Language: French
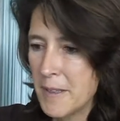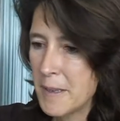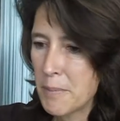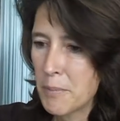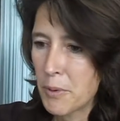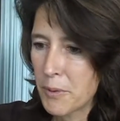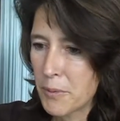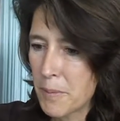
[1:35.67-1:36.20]

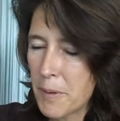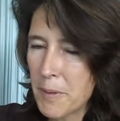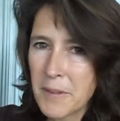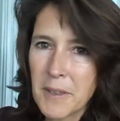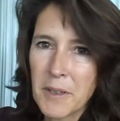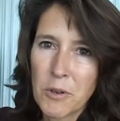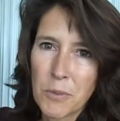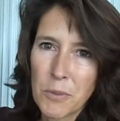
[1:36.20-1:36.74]

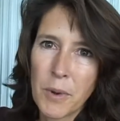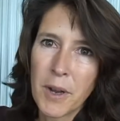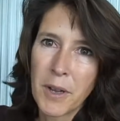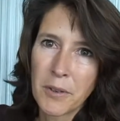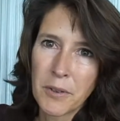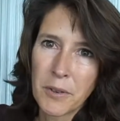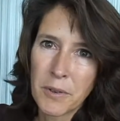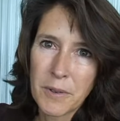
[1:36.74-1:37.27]
dépenser le
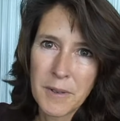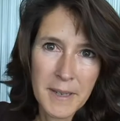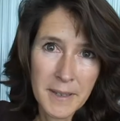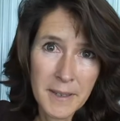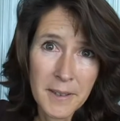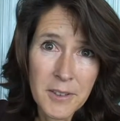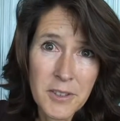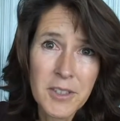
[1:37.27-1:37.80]
moins
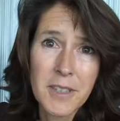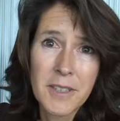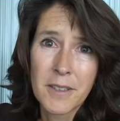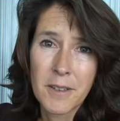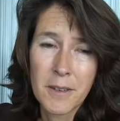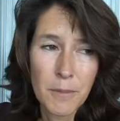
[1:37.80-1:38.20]
d'énergie,